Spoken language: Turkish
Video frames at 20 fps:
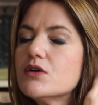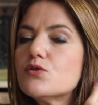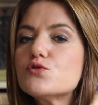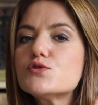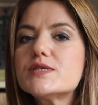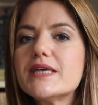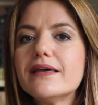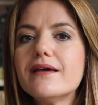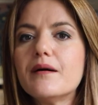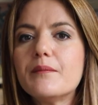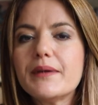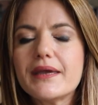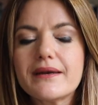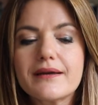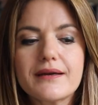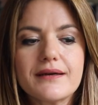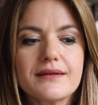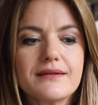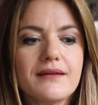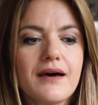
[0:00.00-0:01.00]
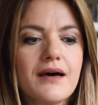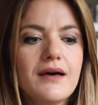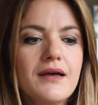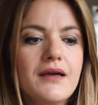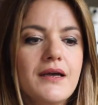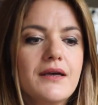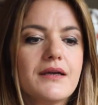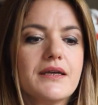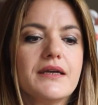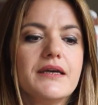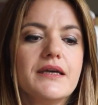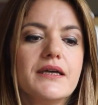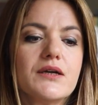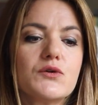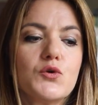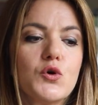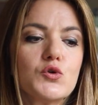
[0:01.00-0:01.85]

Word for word: Kuzey Amerika'da e,